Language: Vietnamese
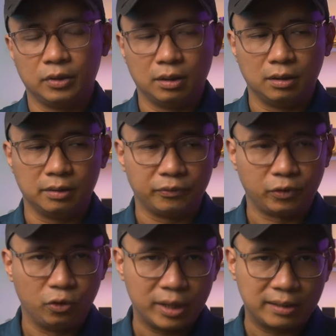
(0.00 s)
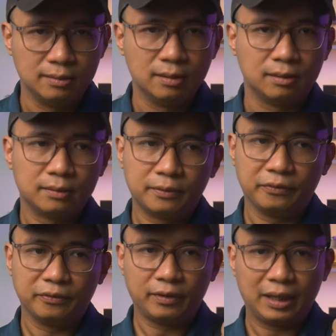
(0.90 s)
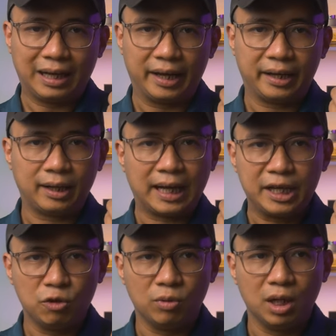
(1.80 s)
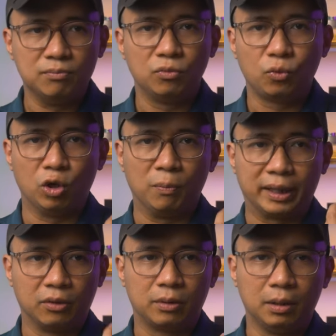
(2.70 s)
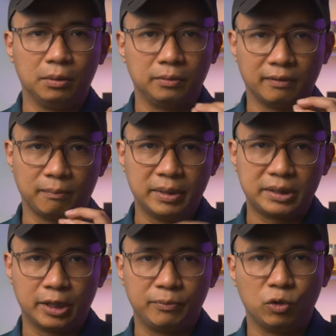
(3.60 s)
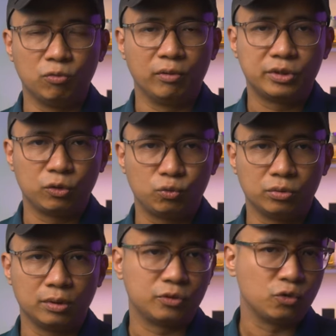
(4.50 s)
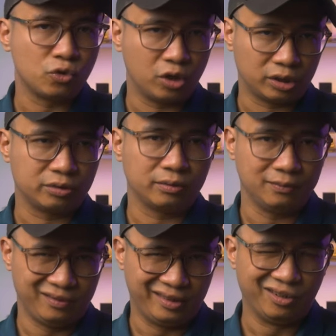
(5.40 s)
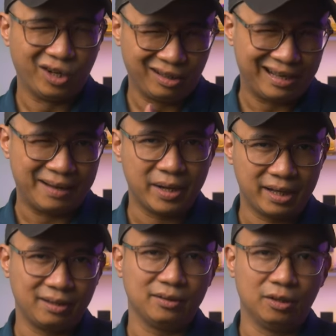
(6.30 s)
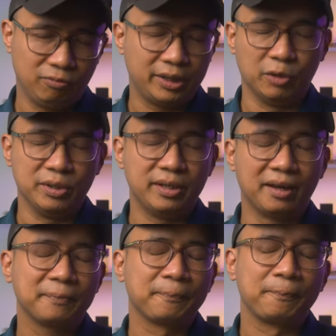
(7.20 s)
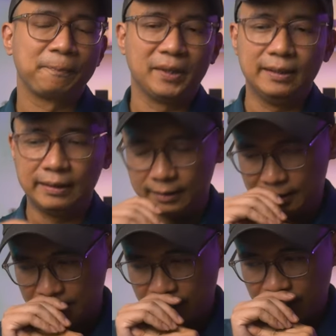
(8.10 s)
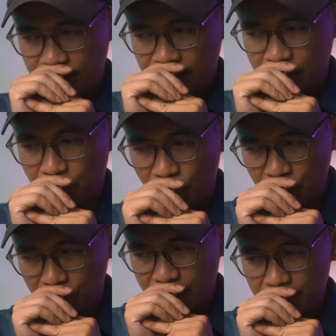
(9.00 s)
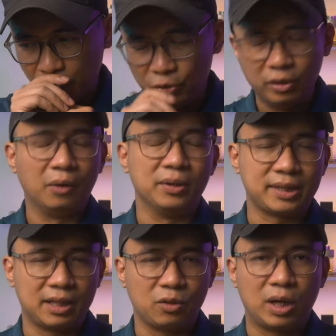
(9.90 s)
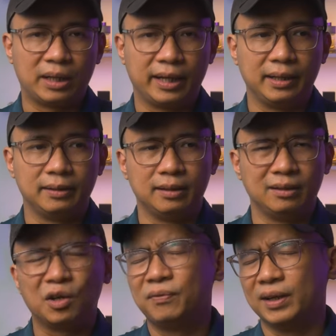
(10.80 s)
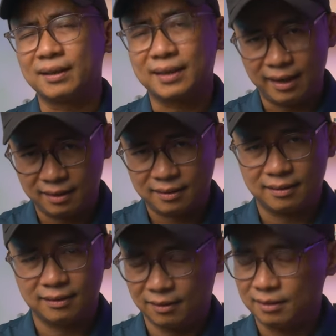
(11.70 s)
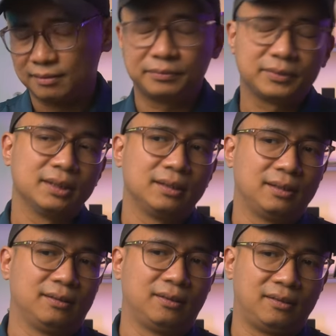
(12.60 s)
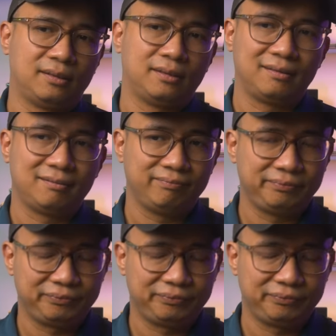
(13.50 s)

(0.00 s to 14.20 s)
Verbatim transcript: uh, gỗ đàn hương, cái cay nồng ấm của bạch đậu khấu và mix thêm cùng với chút uh, chút ngọt để gọi là làm nền ấy. Đúng kiểu như thế. Thì một cái mùi hương của chai nước hoa này thì nó không phải là tệ. Đó, nó